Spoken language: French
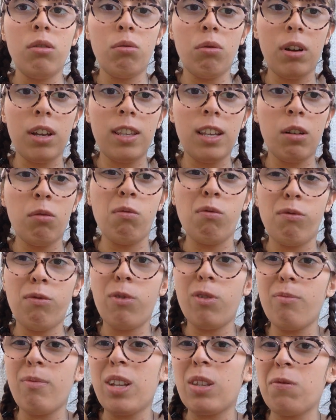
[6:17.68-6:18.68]
tu aurais été
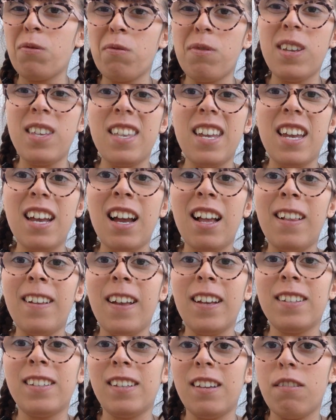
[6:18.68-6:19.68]
conforme à ton idéal
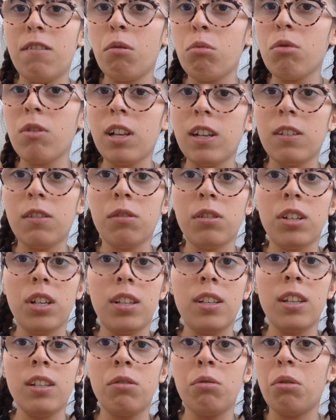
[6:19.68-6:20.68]
et à ces normes de la
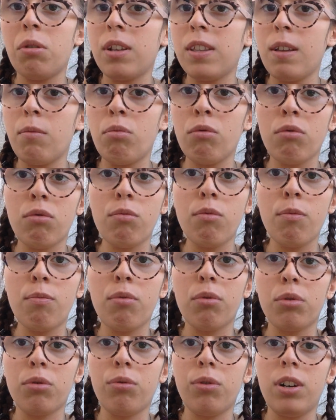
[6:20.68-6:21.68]
société, ça aurait été beaucoup mieux
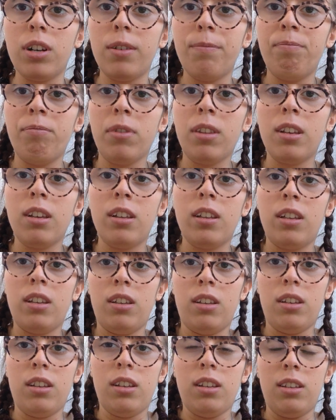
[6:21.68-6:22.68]
pour toi.
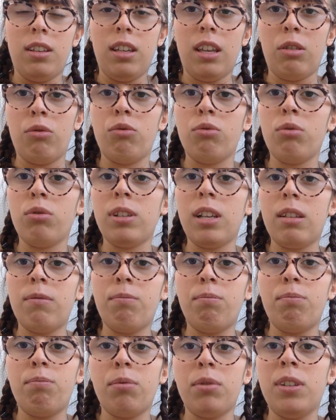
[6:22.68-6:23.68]
Il y a toujours
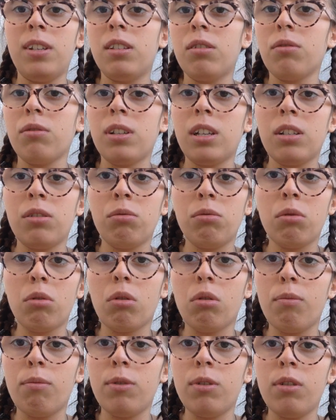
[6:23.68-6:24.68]
cette petite sensation de
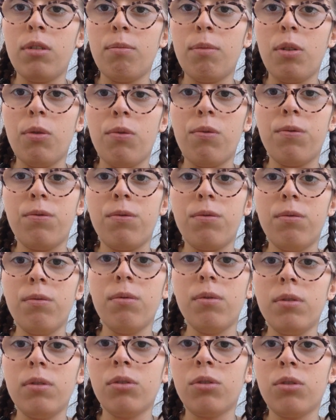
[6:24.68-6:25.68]
remords, mais au
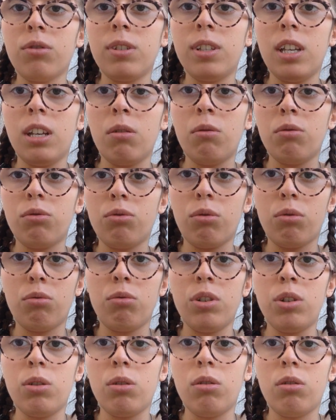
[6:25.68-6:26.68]
fond, je sais
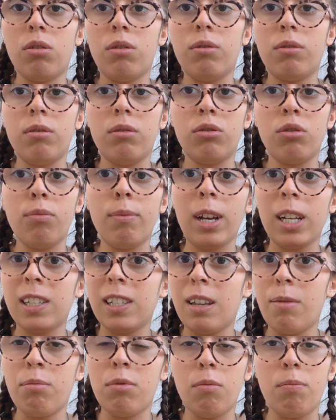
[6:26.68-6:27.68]
qu'aujourd'hui, je,
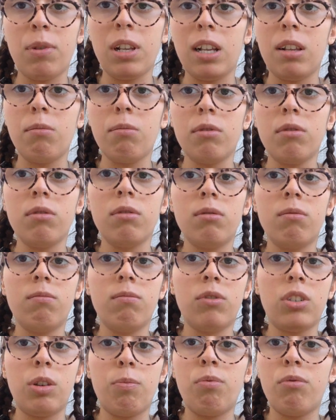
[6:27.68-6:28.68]
m'accepte pleinement.
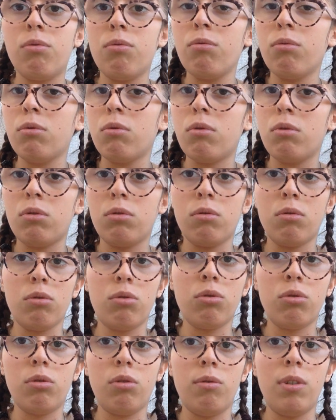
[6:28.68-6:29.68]
J'ai plus honte de ce
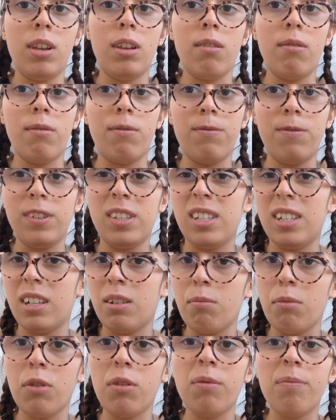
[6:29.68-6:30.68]
que je suis euh,
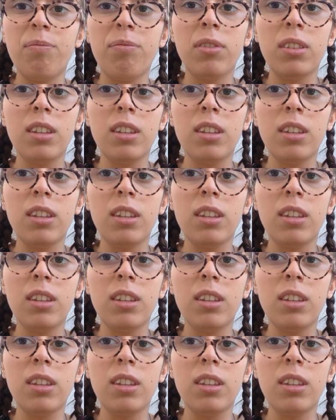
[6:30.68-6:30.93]
physiquement.